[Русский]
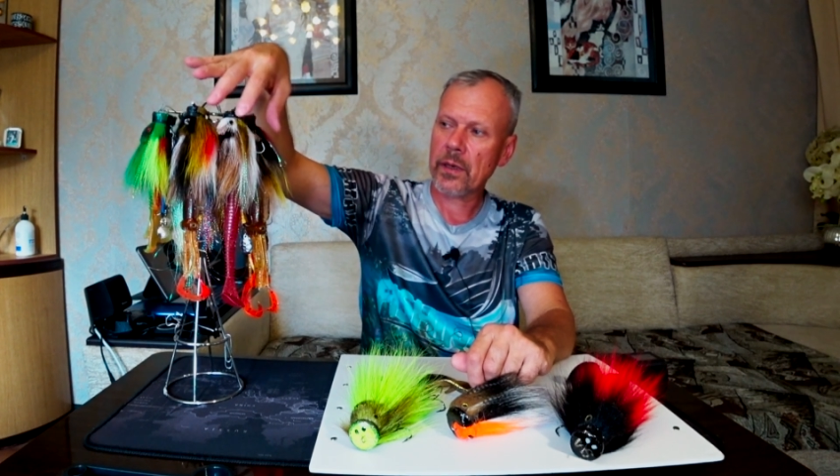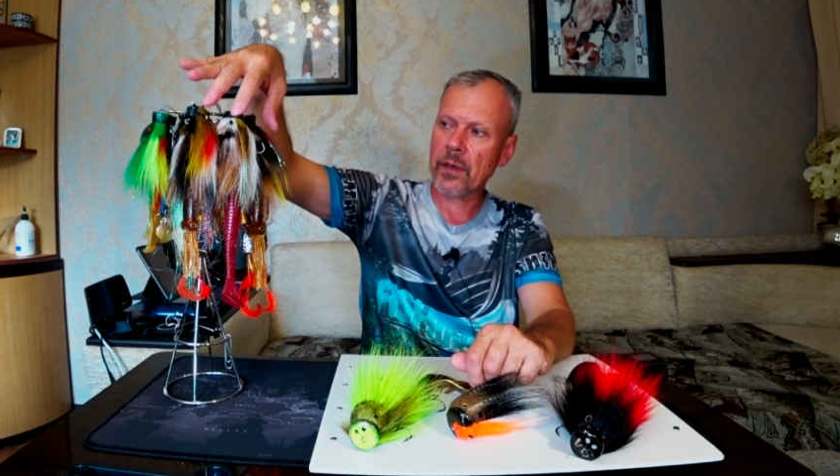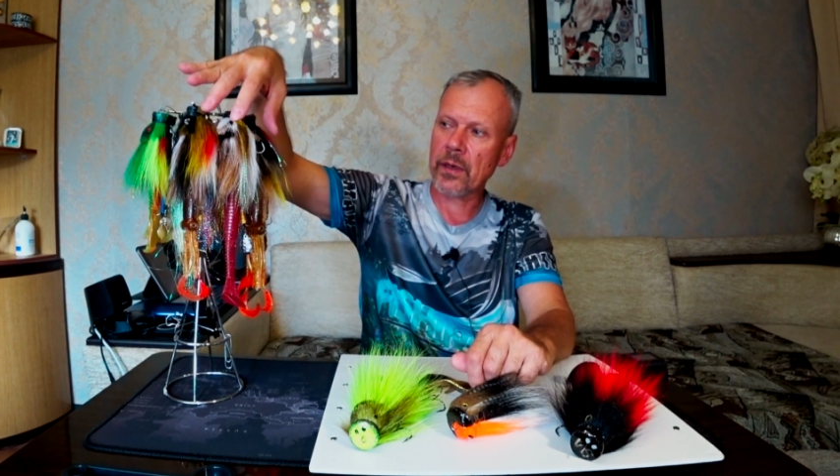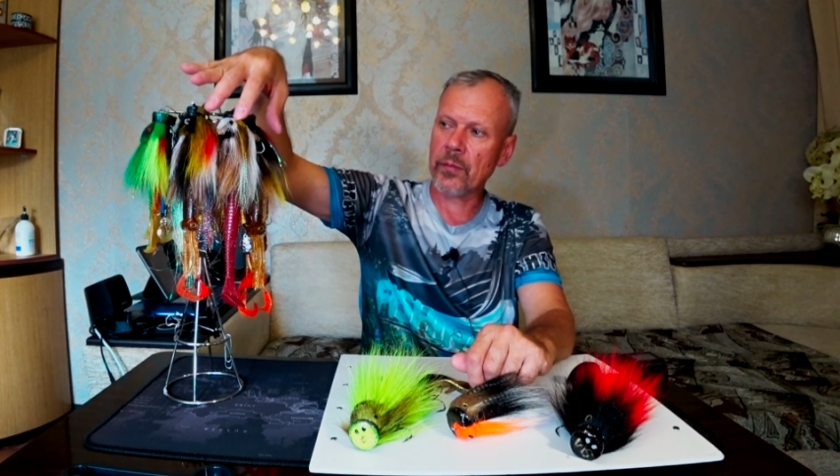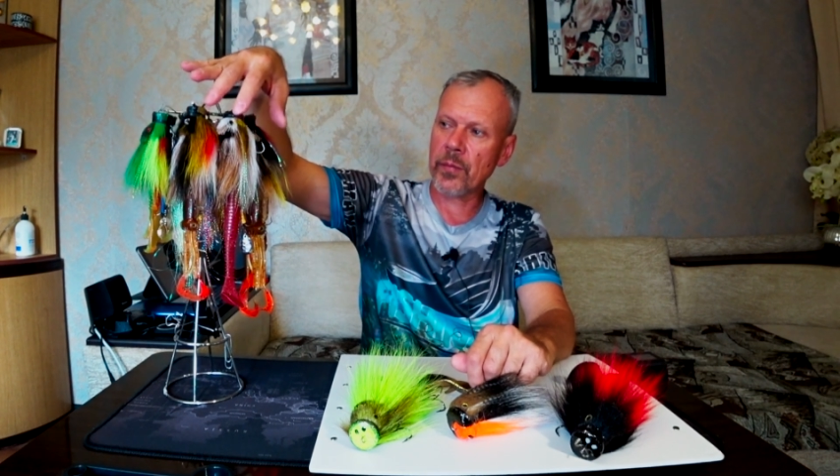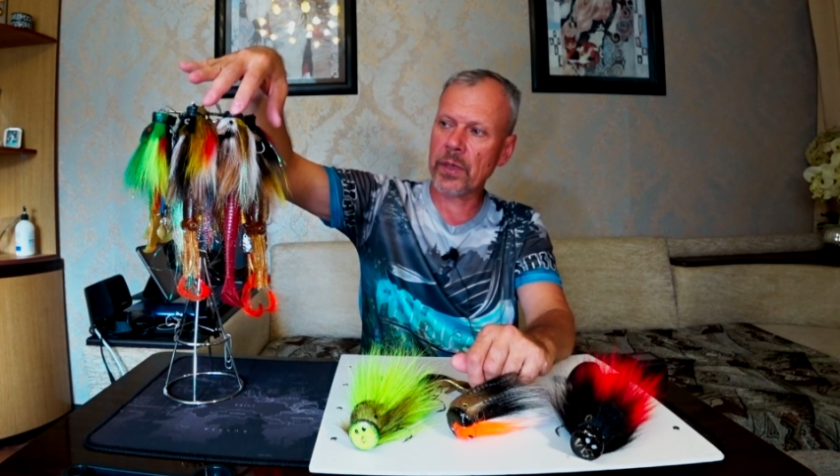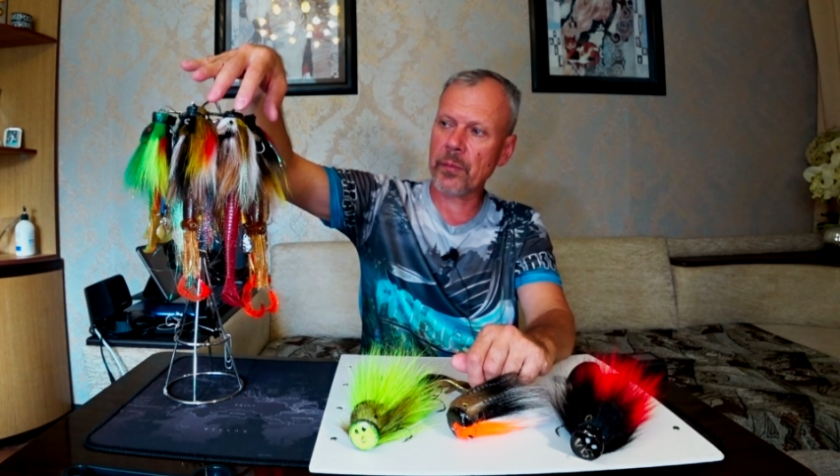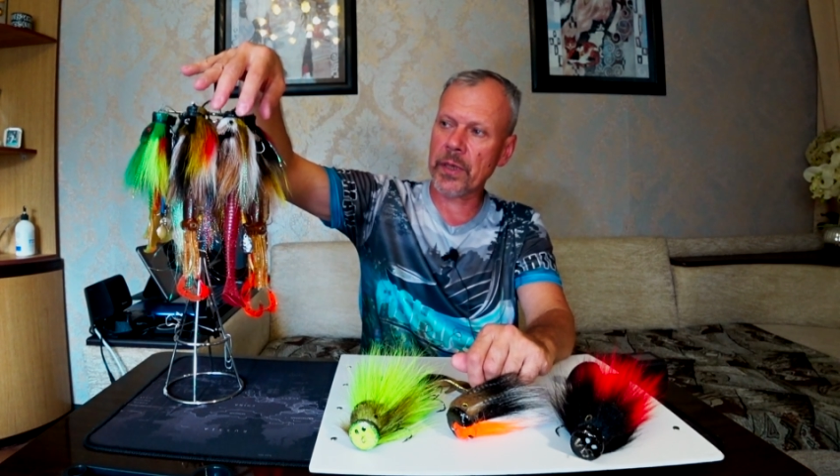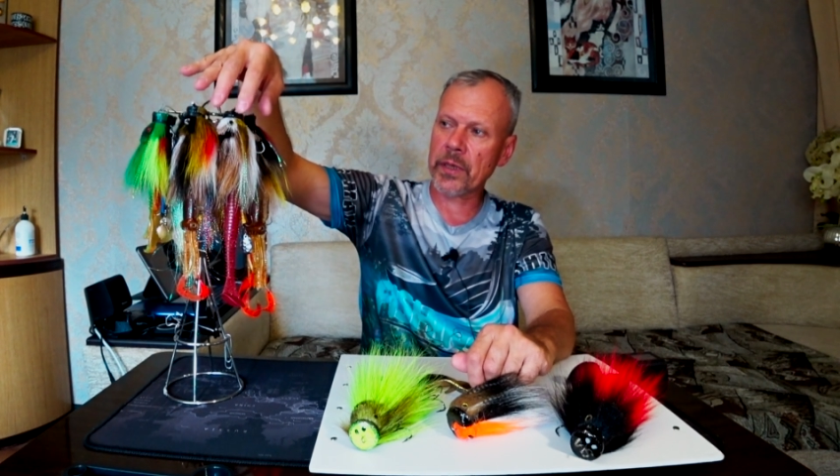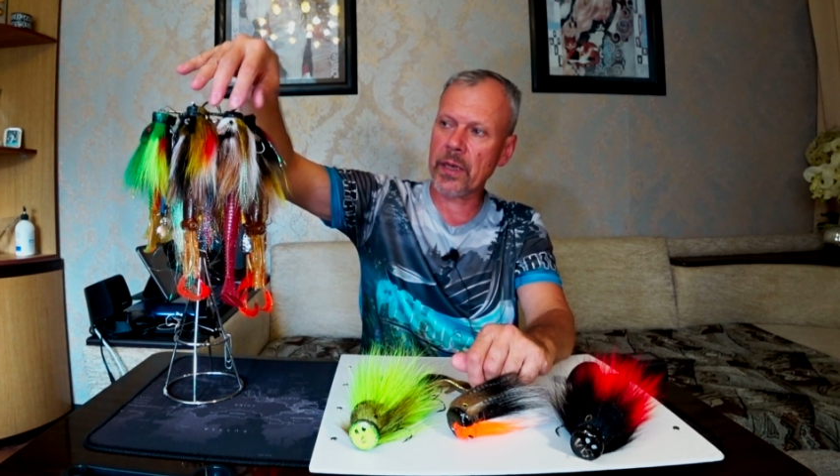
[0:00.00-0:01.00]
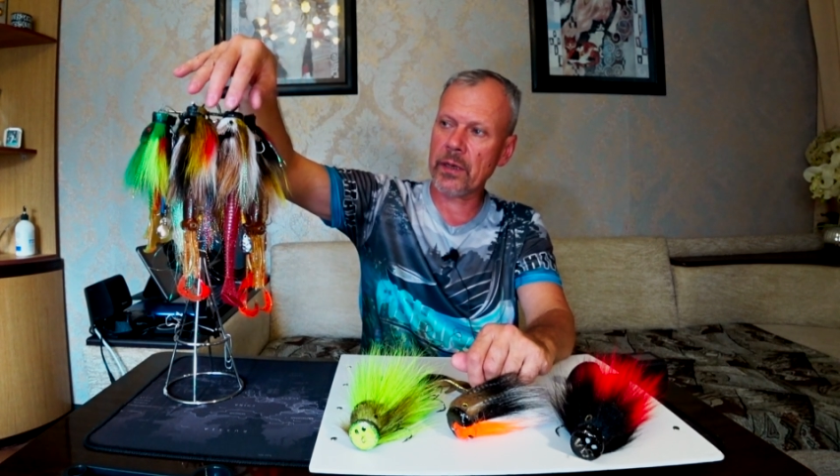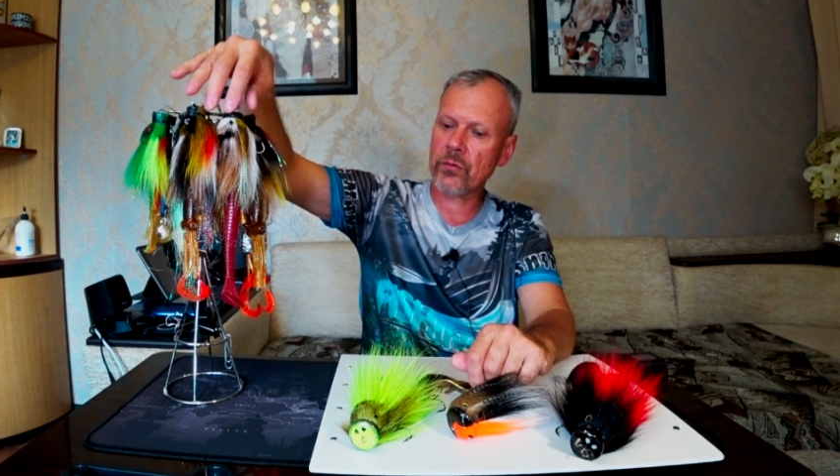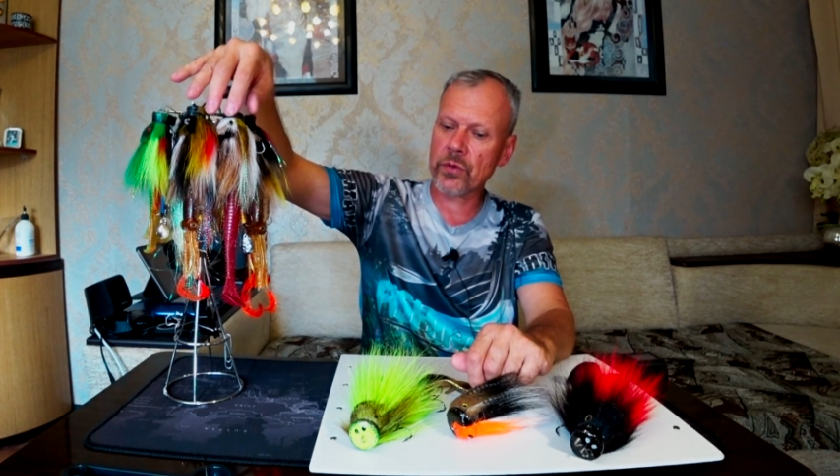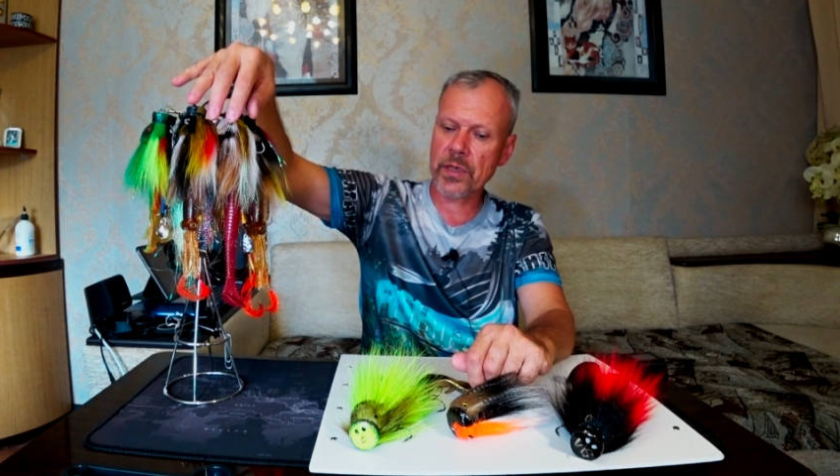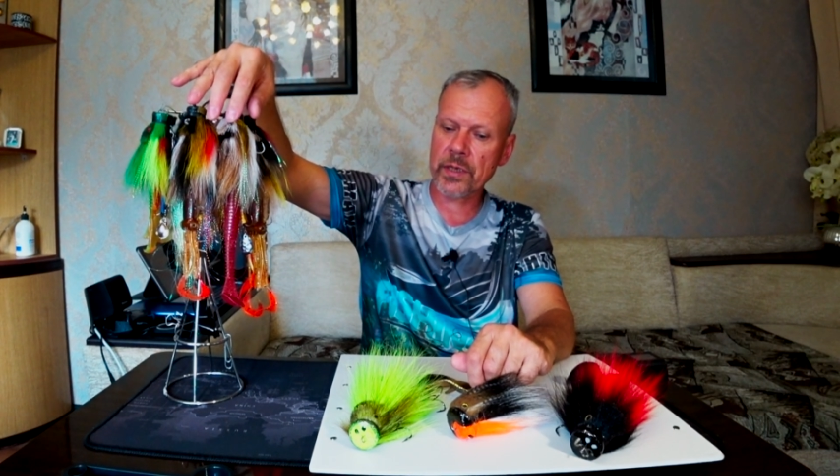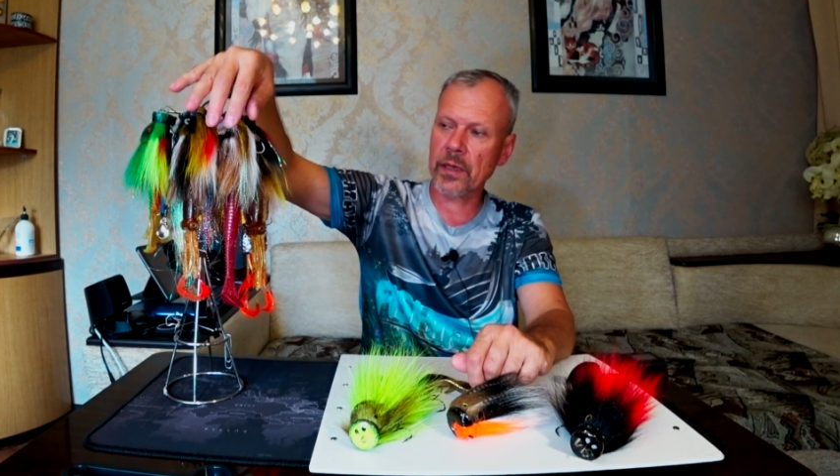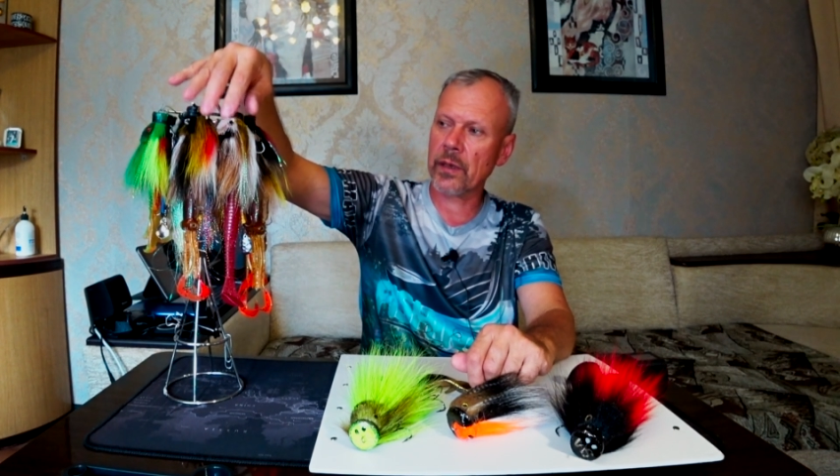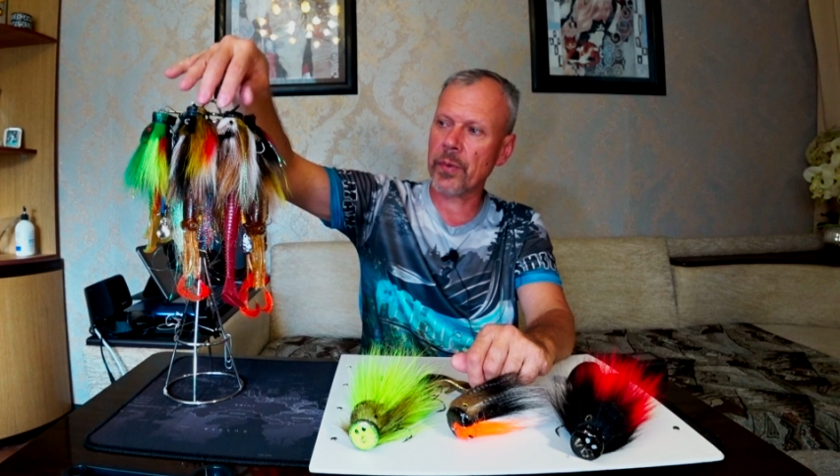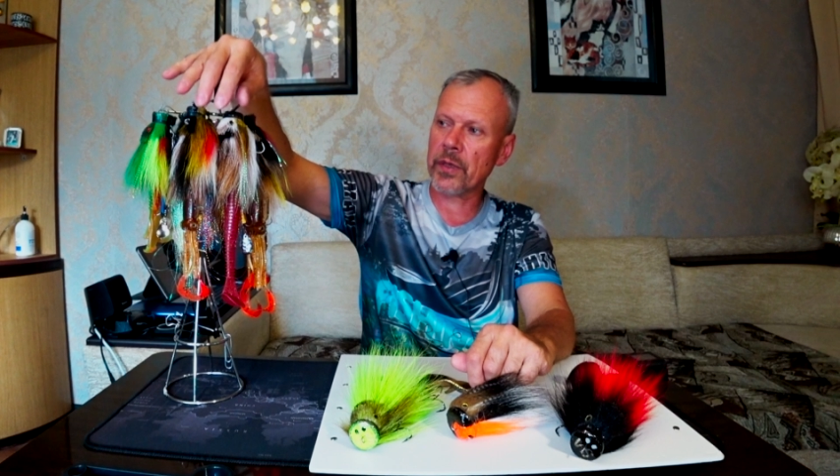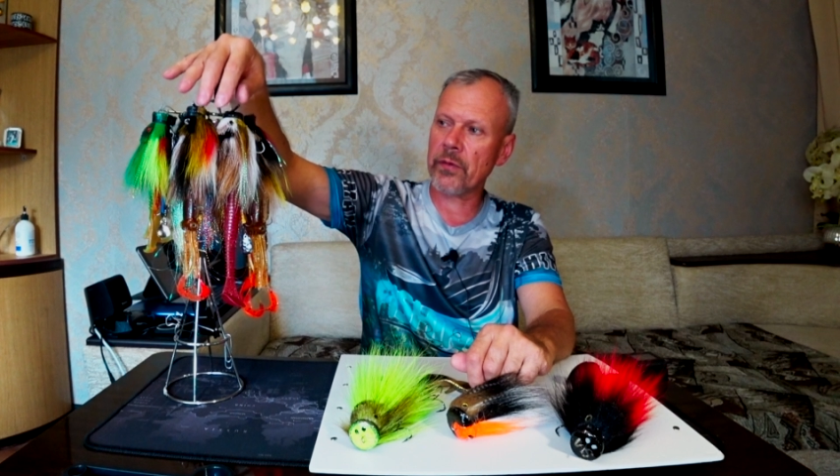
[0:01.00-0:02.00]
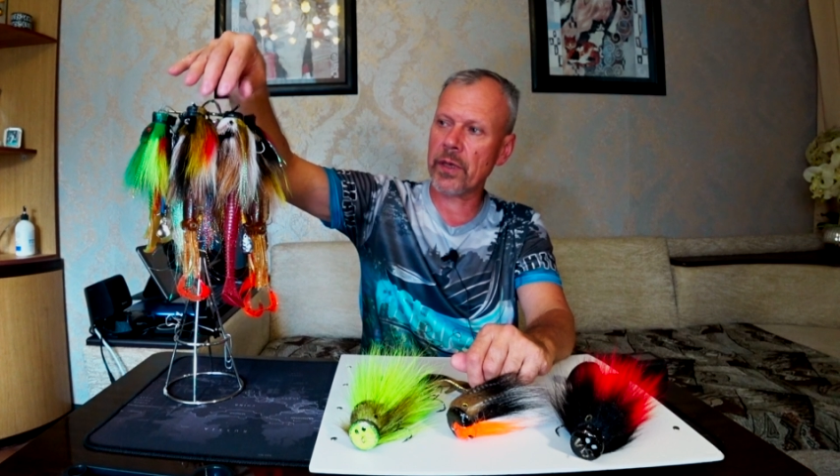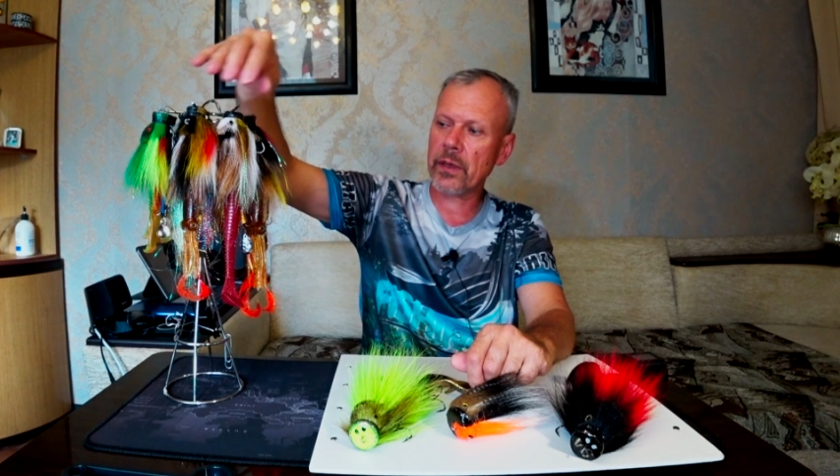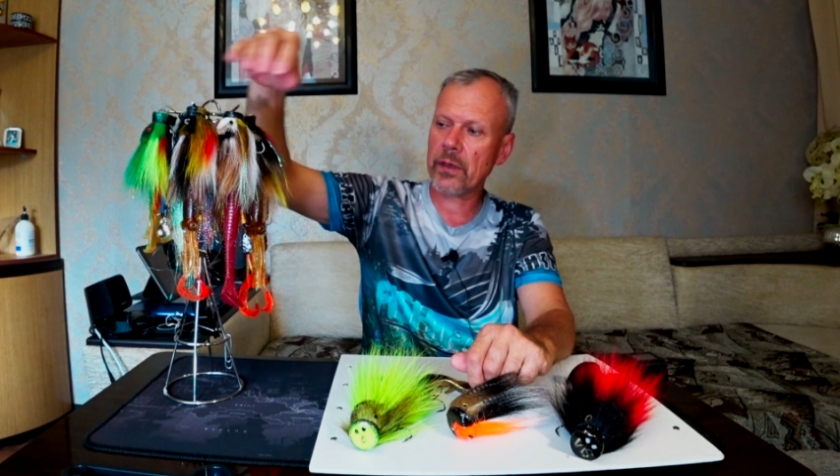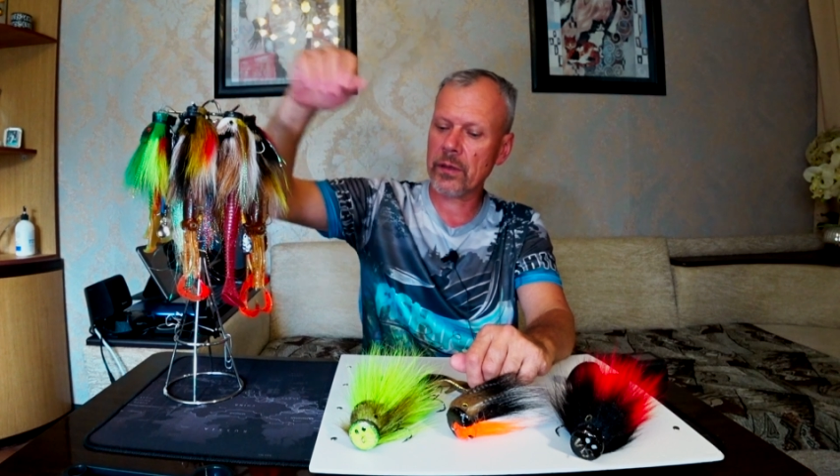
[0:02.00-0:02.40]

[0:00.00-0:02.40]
Э, было по три, уже стало по две,